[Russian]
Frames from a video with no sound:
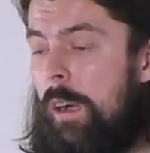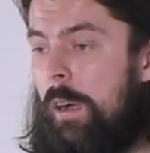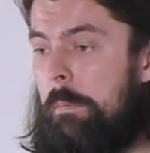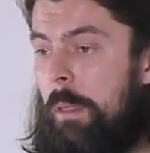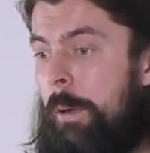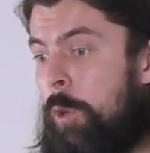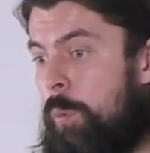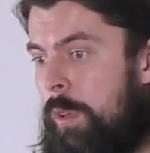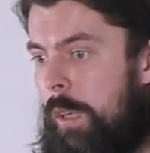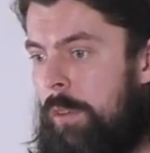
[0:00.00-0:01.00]
а, и
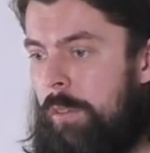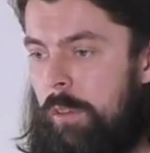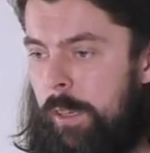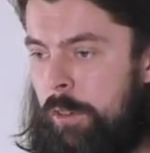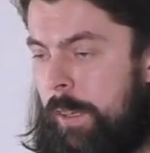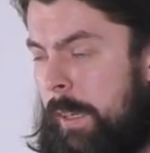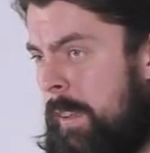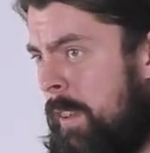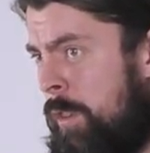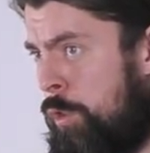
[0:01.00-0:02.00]
поэтому есть даже такая
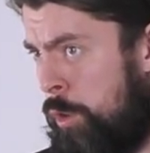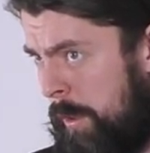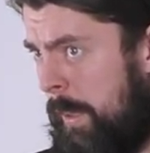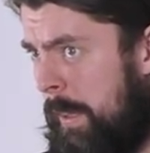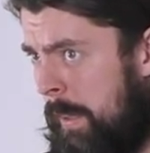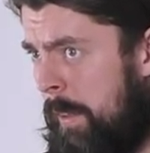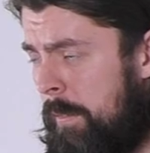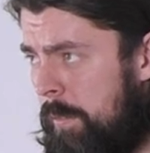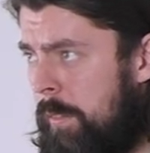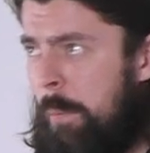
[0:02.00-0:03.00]
ну, черная книга
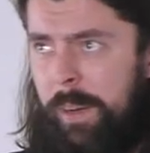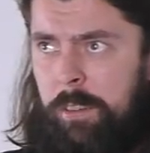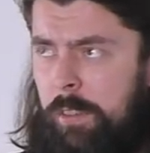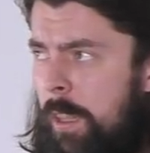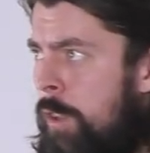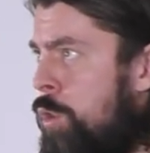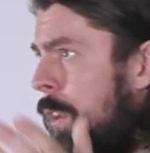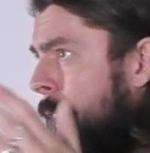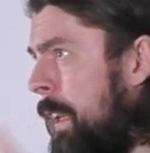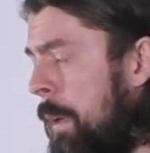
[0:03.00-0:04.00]
там, России,
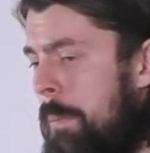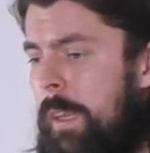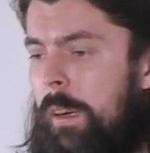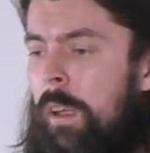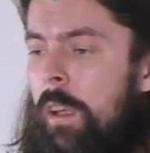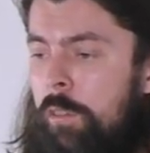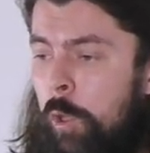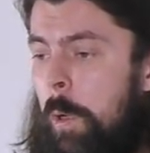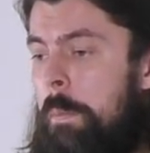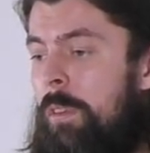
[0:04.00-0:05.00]
черная книга мира, в
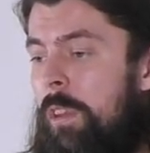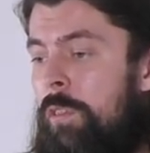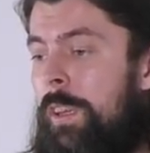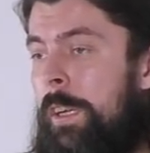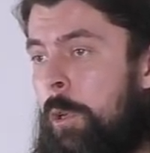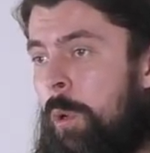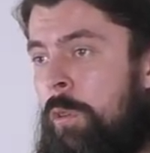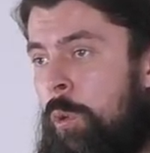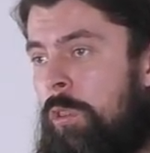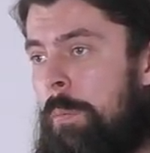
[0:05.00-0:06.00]
которой описаны виды, которые
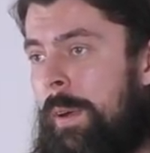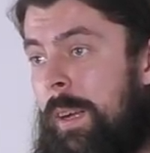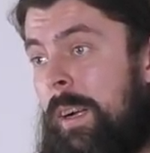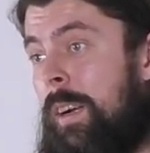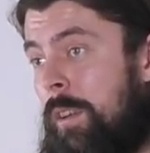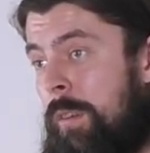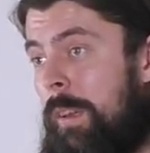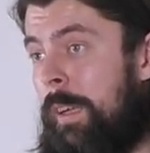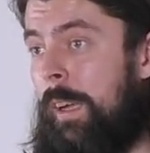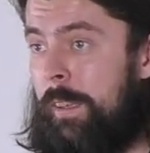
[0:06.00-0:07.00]
ведут себя как
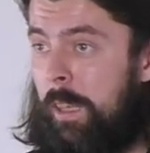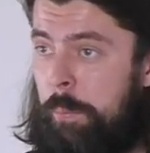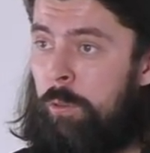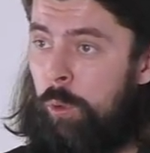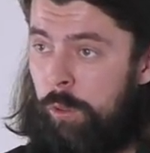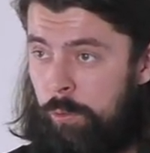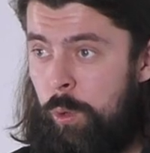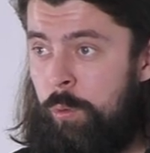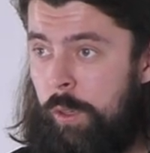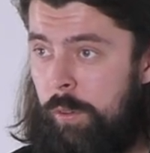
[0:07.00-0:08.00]
козлы, когда их привносят в
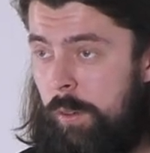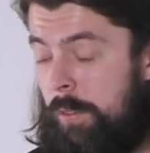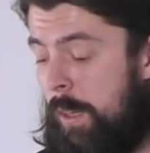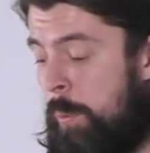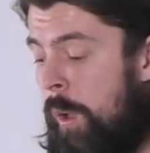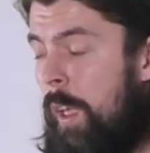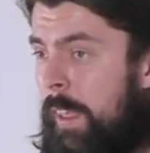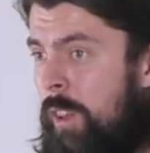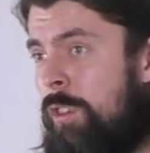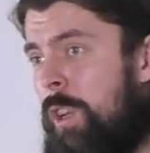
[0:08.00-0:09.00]
новую экосистему,
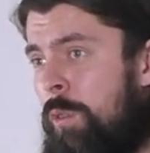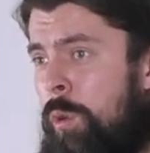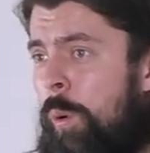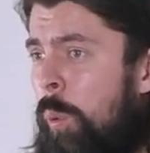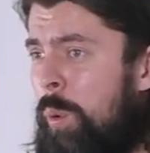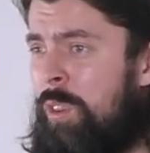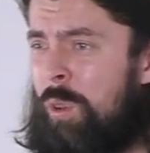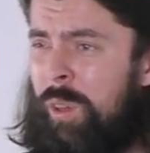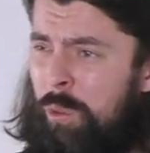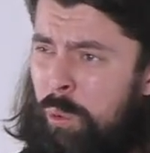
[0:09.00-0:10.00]
и начинают все вокруг
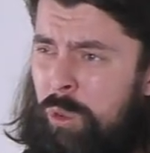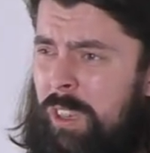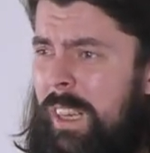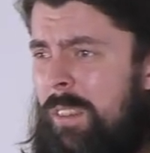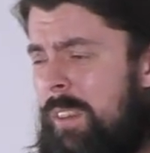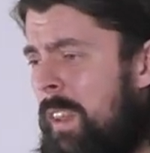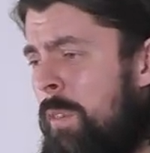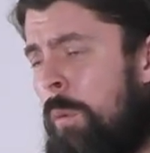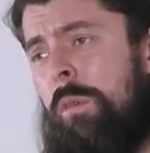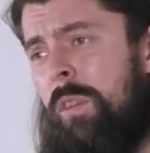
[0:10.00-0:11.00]
разрушать,
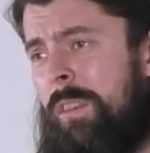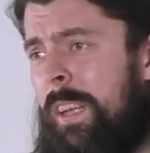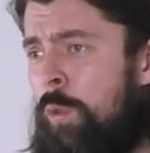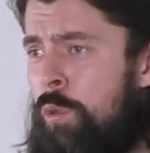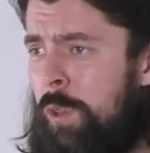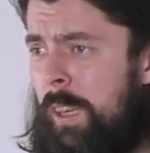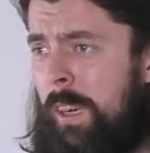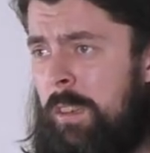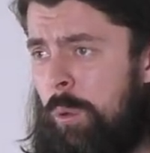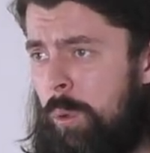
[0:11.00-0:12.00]
и, в общем, из-за этого все деградирует
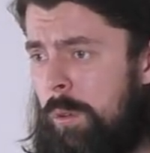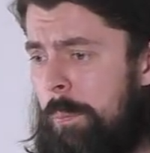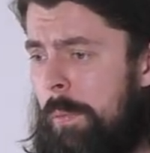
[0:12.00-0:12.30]
деградирует.